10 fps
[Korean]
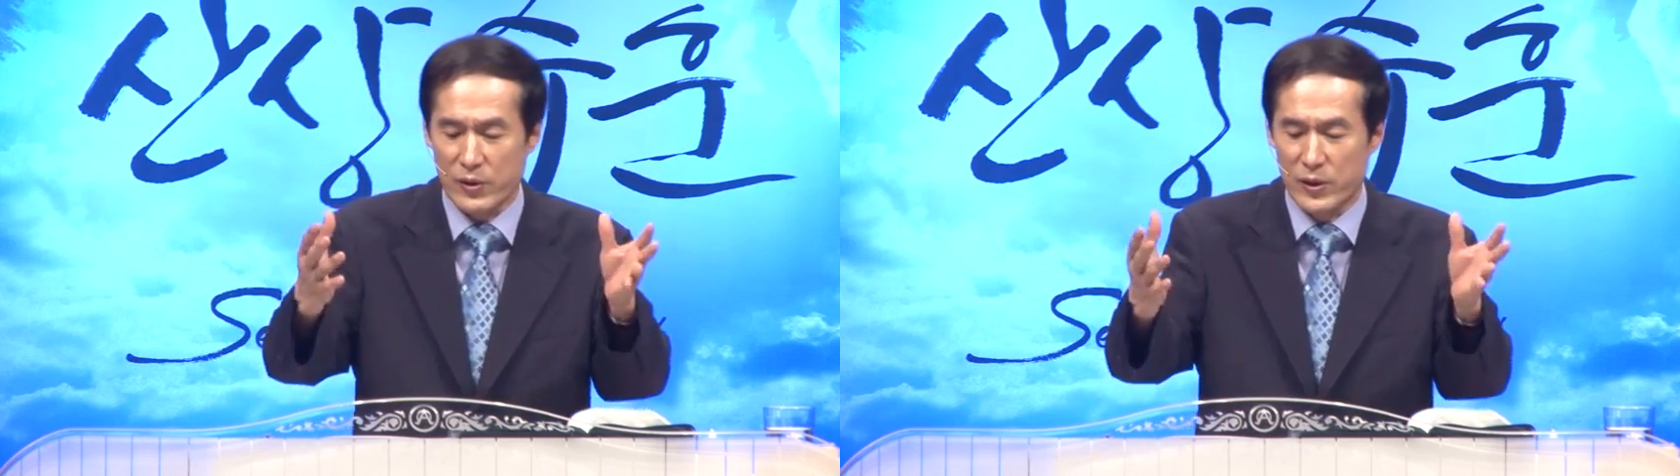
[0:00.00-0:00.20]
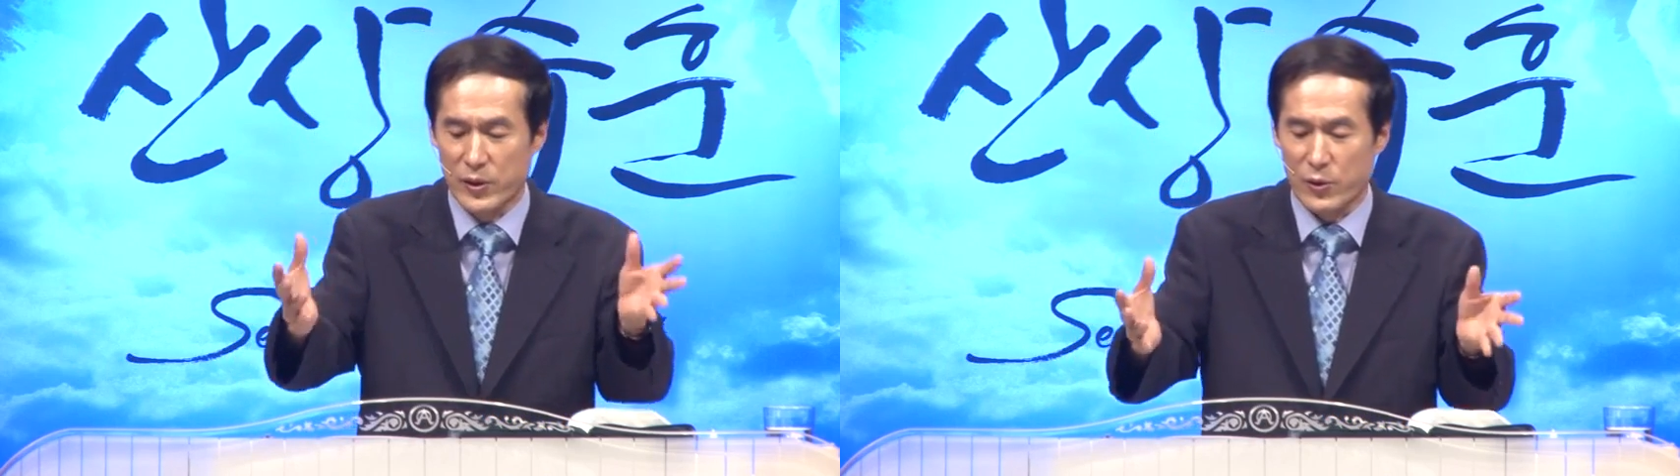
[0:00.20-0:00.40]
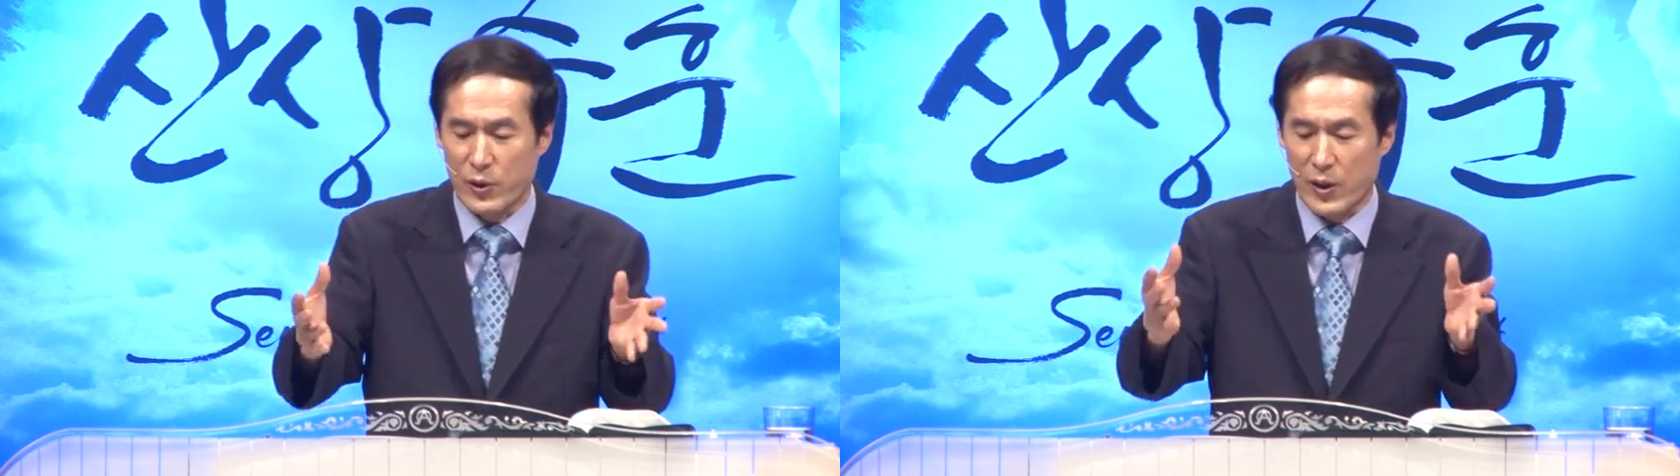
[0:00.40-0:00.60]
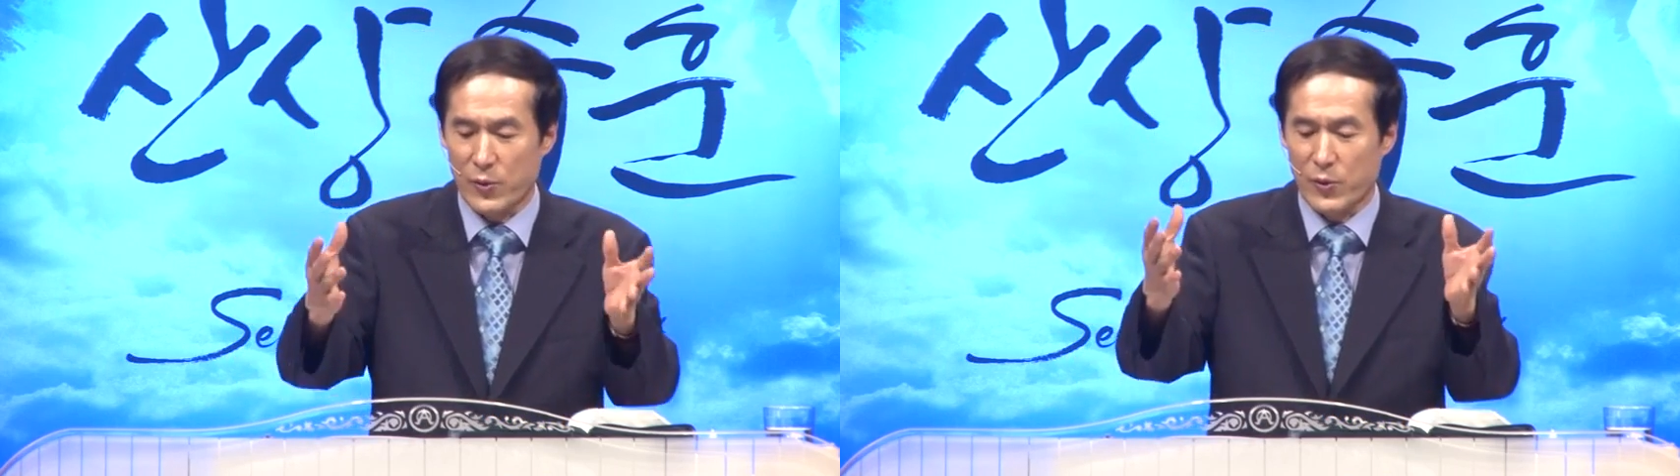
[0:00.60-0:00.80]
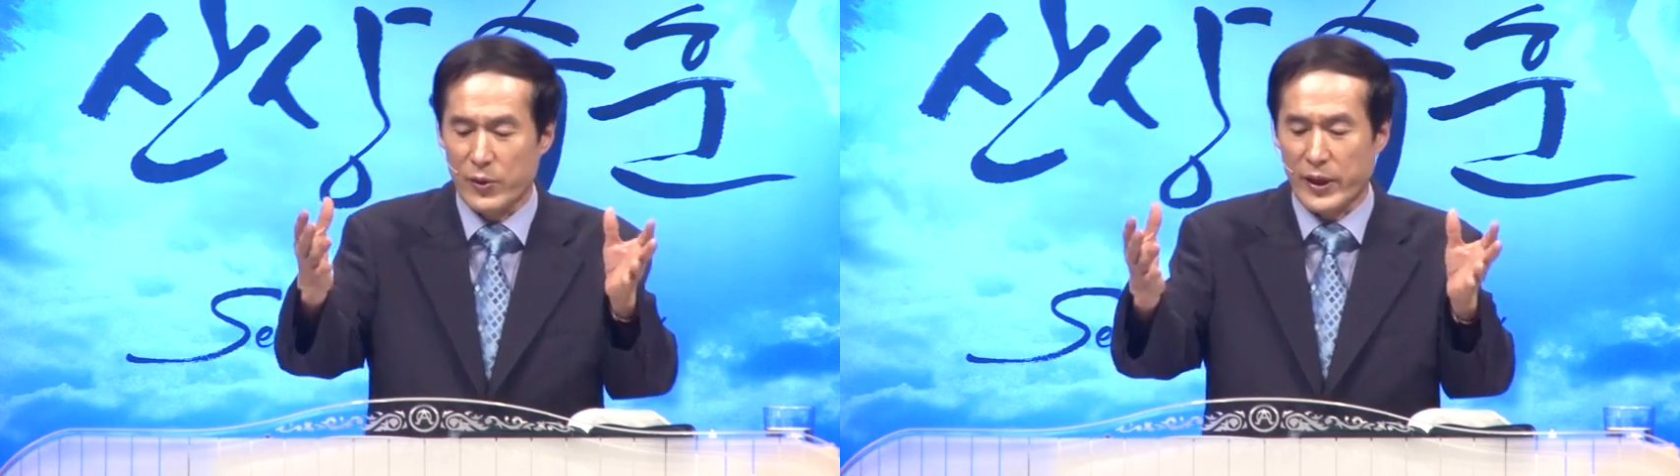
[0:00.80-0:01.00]

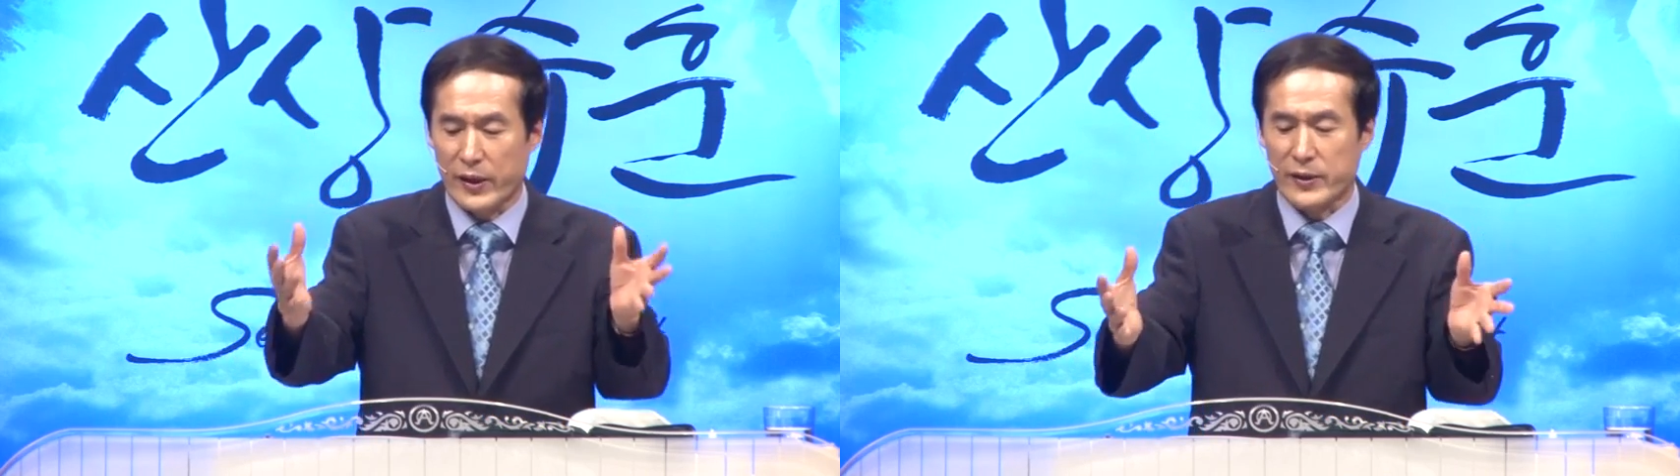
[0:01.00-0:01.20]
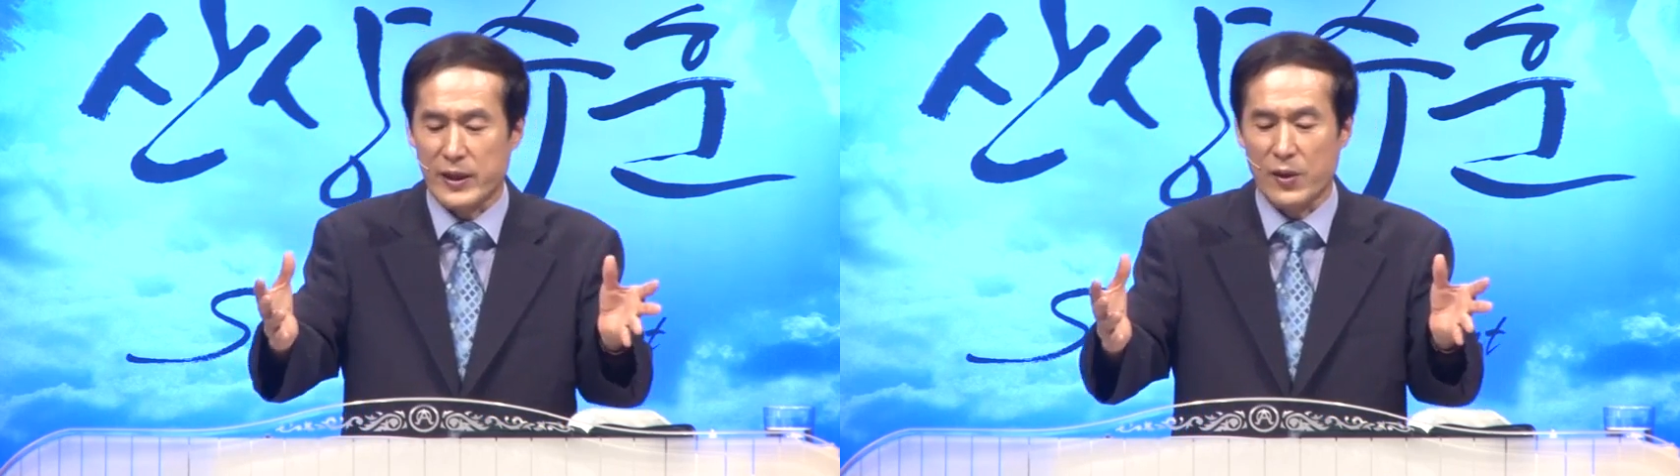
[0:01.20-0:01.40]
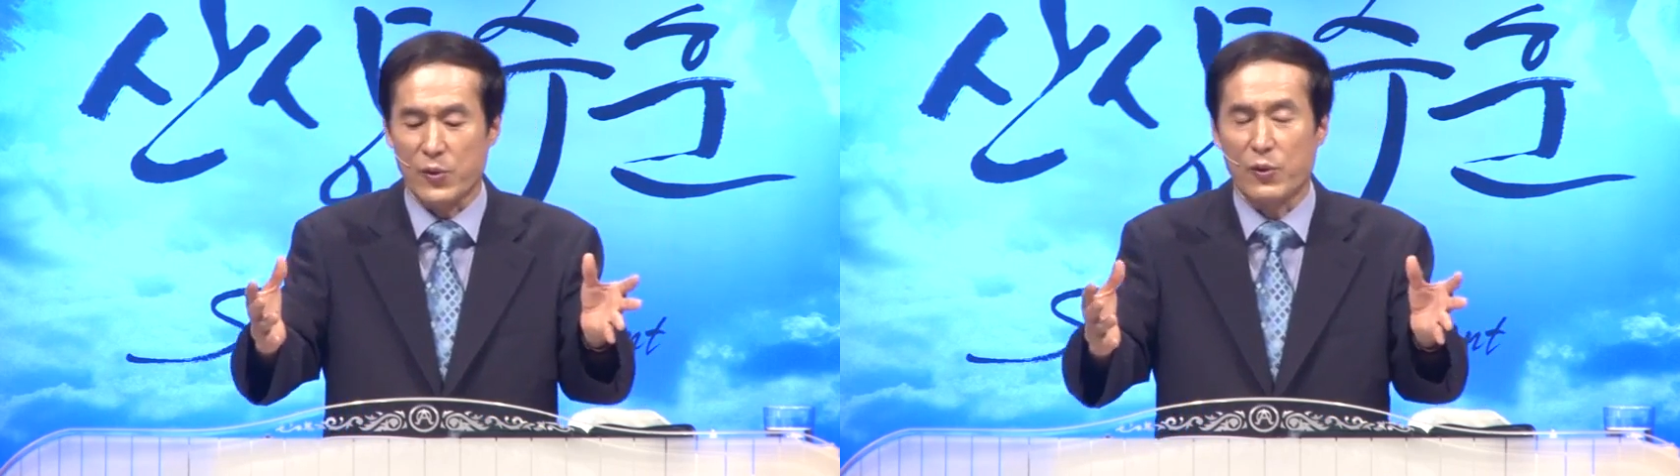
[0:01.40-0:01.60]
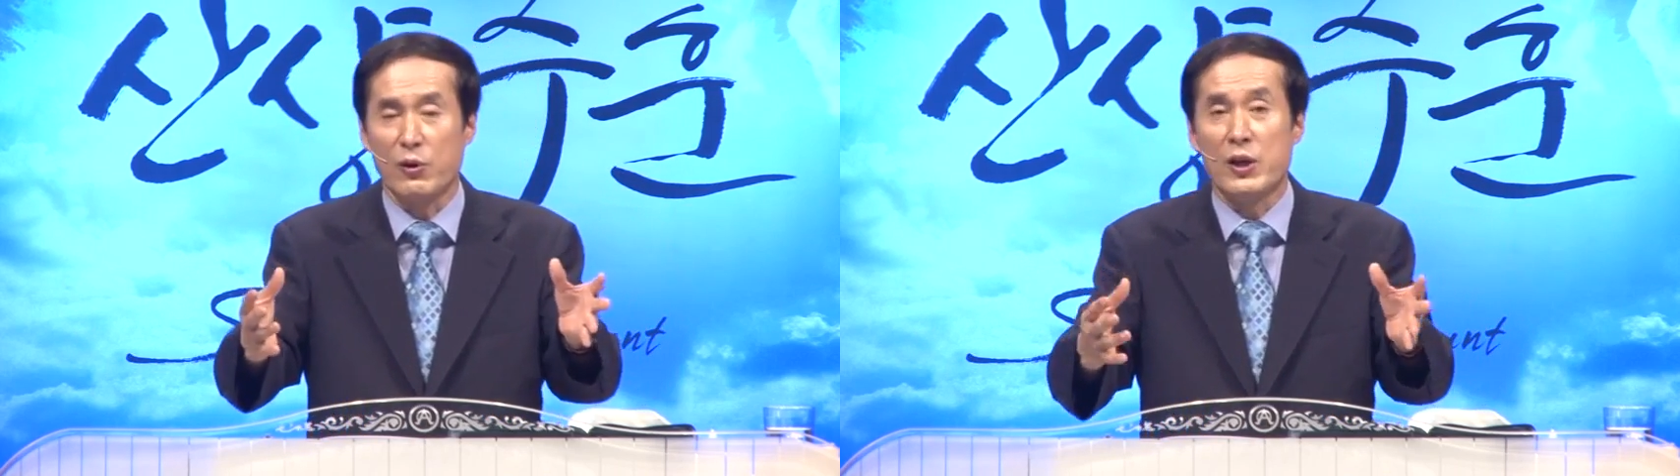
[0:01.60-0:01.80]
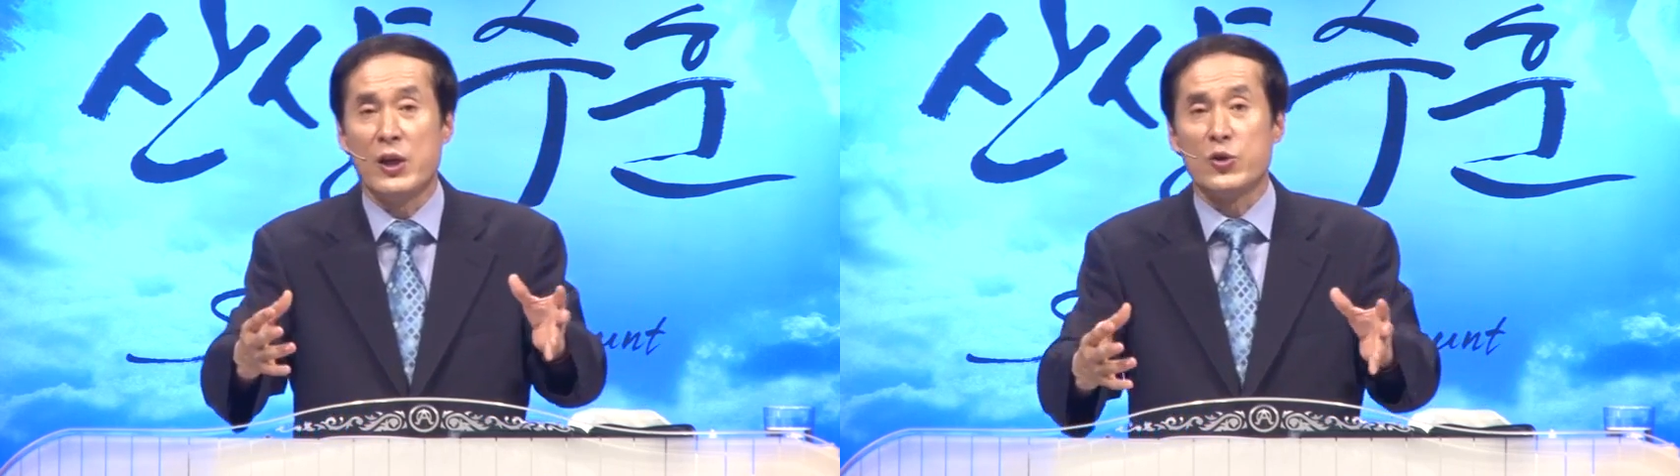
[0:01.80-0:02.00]
거룩하고 깨끗하고